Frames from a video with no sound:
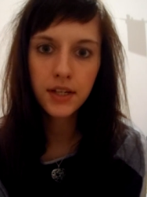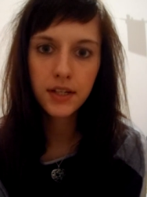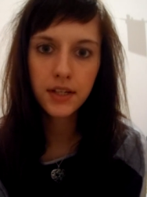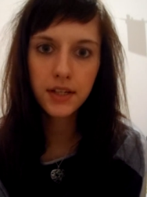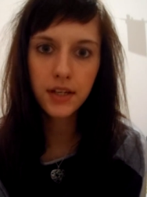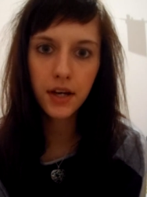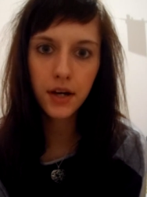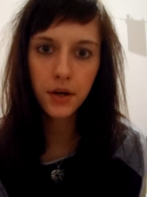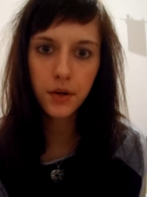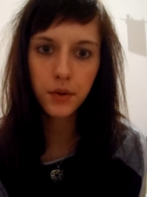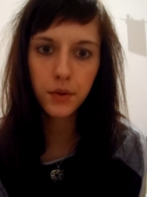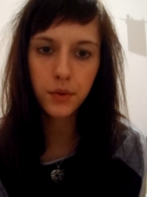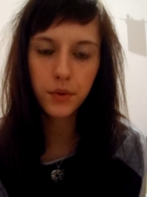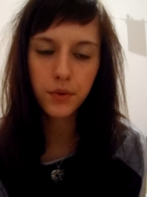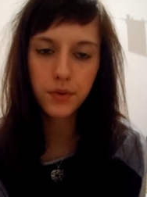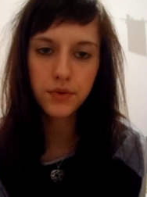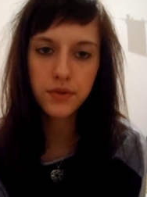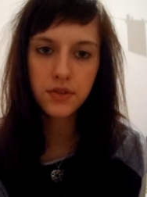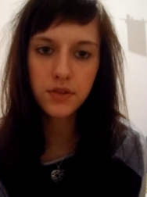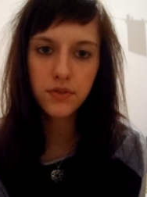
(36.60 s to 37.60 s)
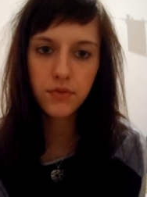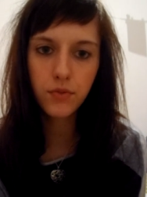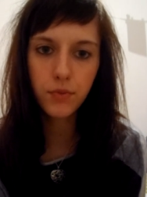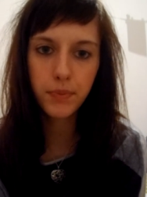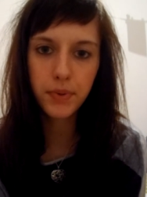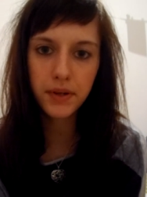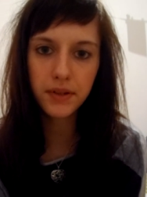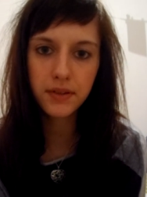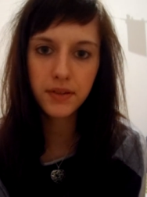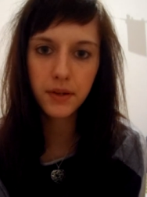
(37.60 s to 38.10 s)
car euh, si vous
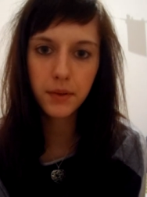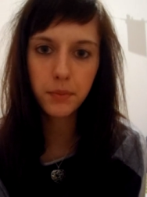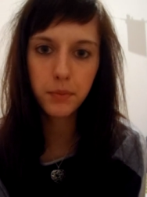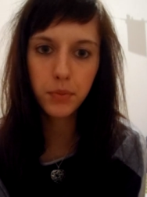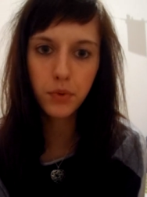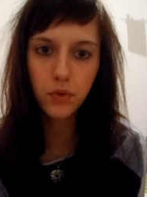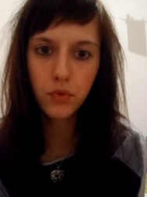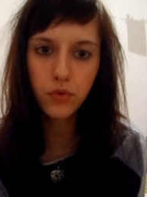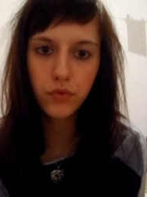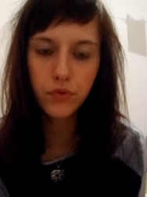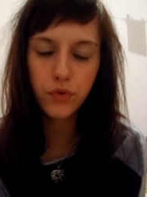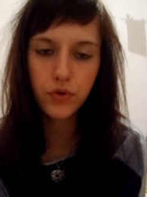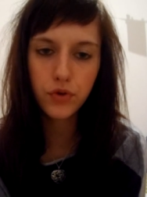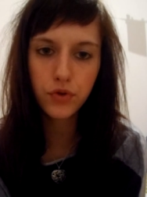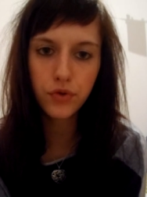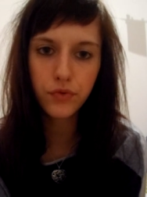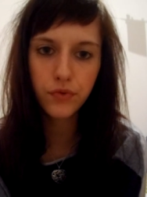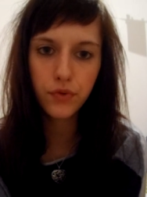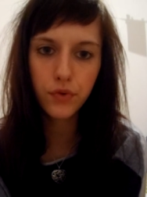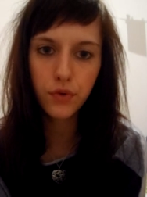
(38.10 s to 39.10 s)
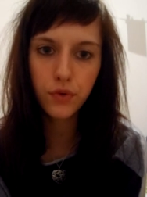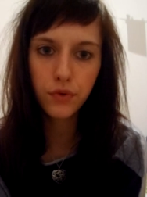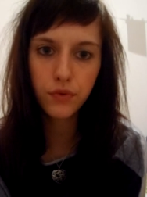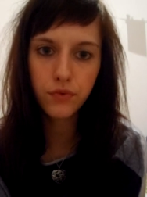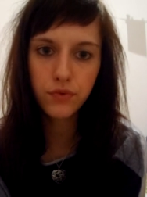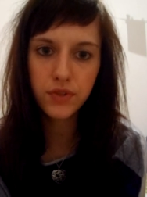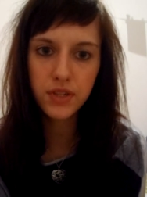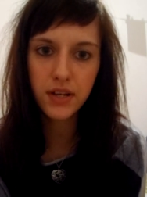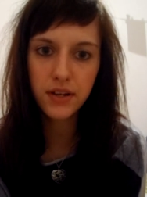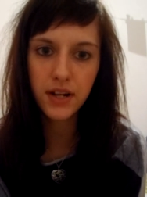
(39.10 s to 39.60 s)
perdez beaucoup vos cheveux,
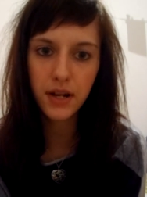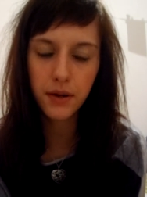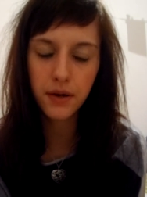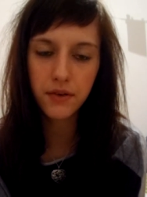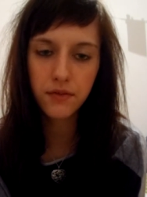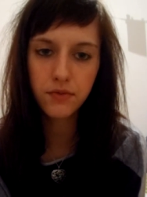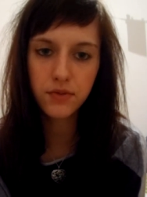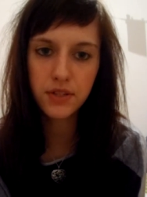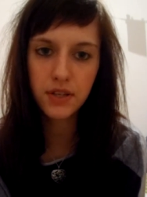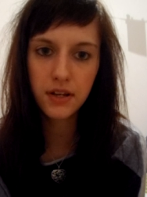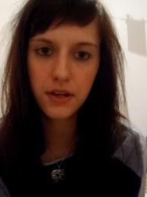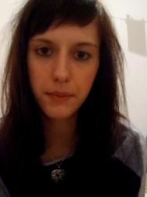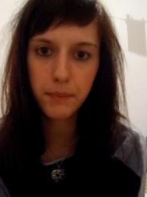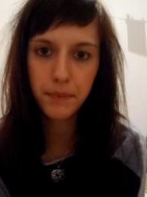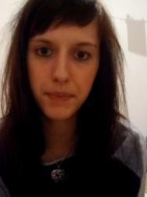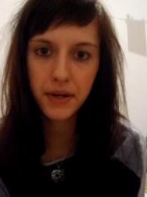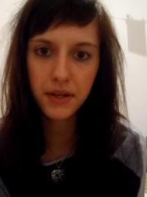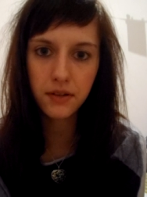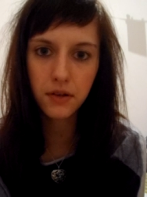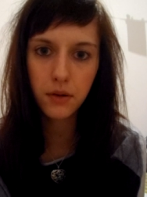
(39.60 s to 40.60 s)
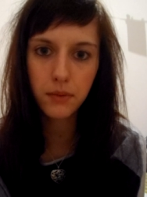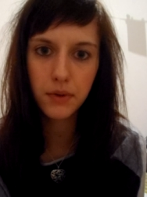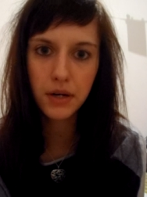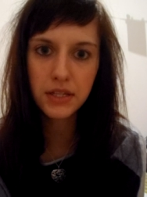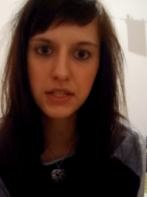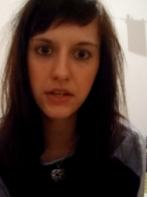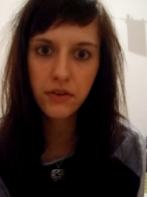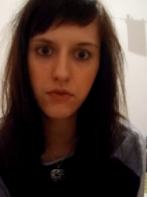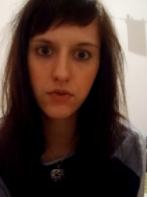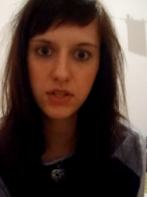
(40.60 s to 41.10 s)
vous allez, vous allez perdre en
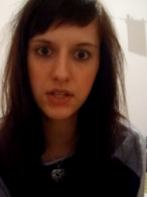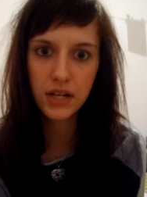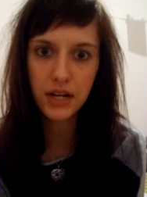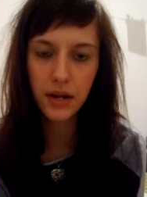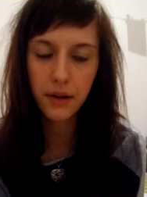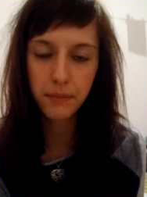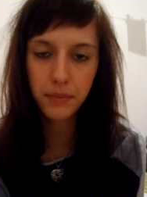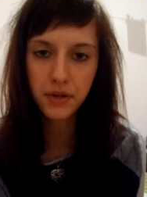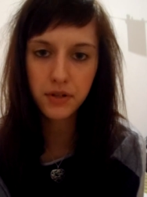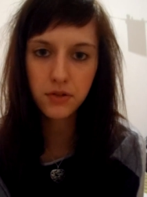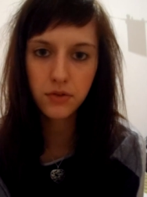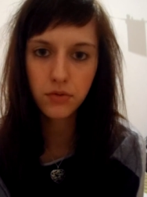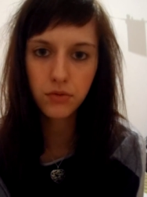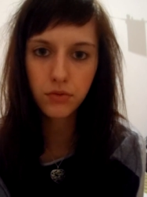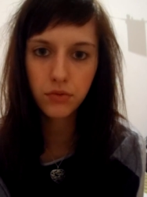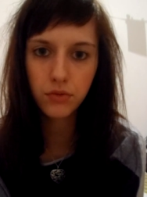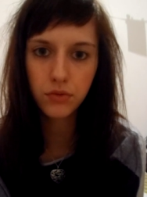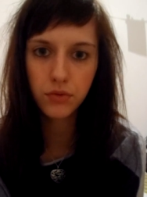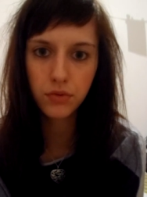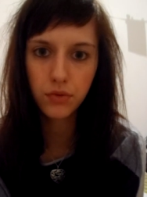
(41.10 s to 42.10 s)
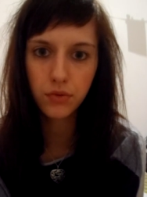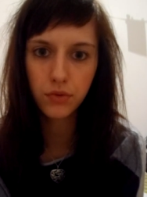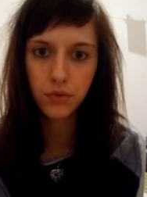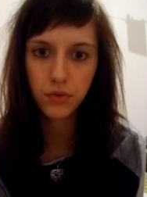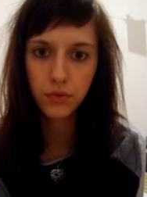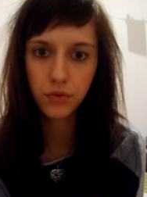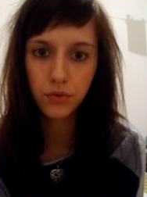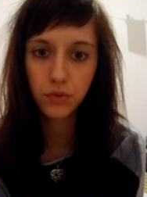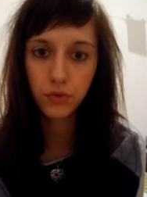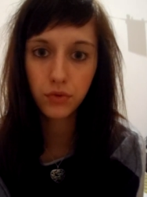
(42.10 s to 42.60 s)
masse et vous avez l'impression
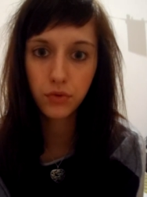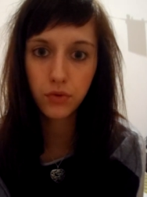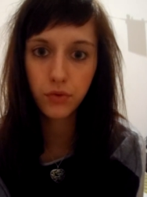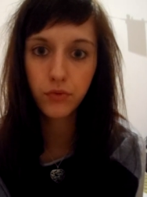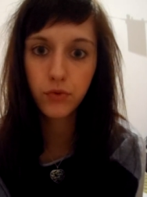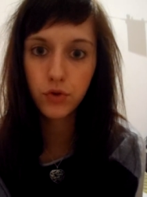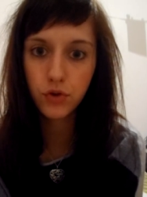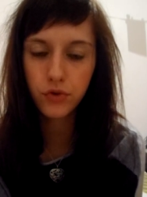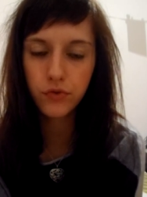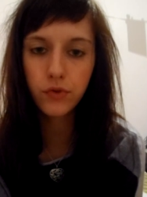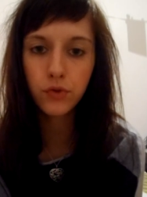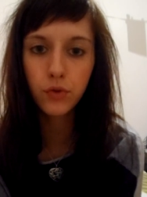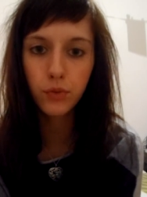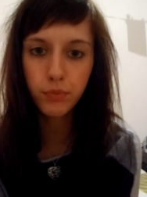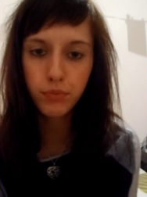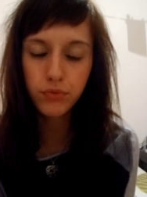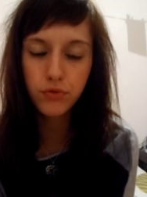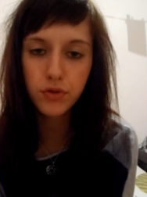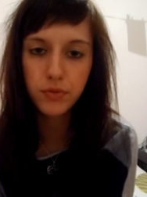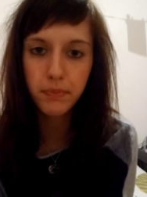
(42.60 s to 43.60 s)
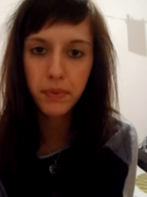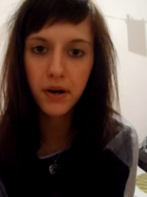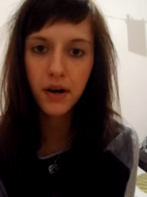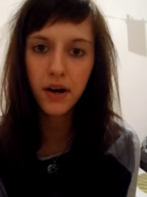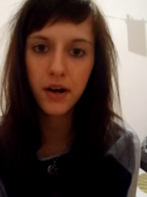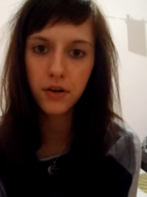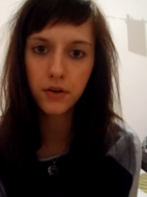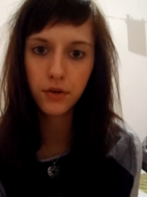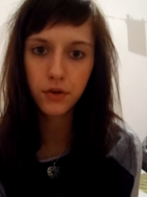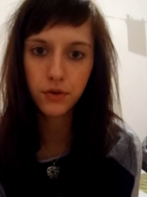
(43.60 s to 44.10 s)
que vos cheveux ne poussent pas
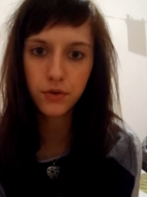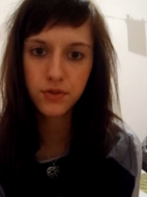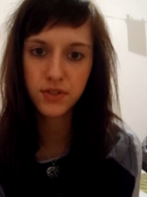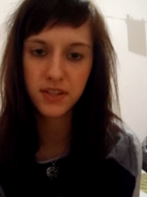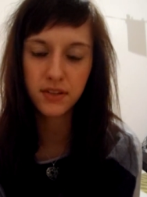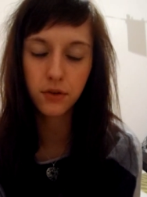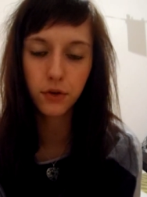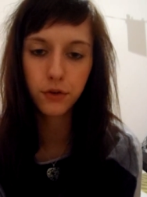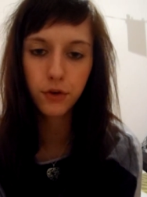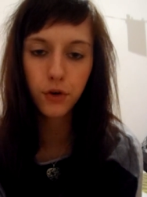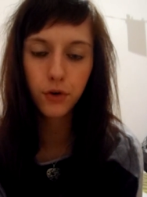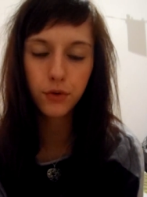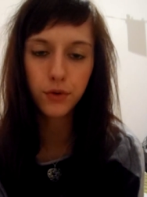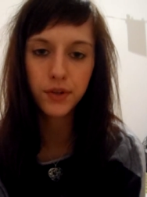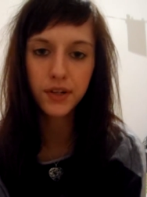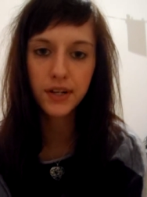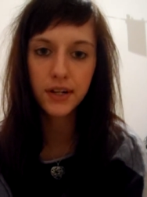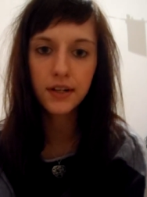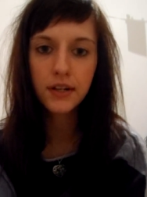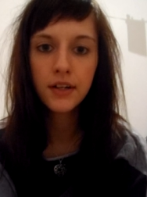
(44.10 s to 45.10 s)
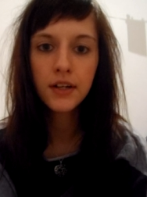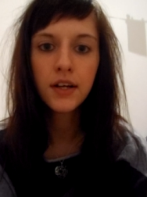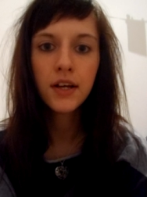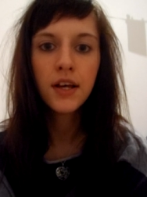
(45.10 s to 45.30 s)
alors que c'est encore le cas.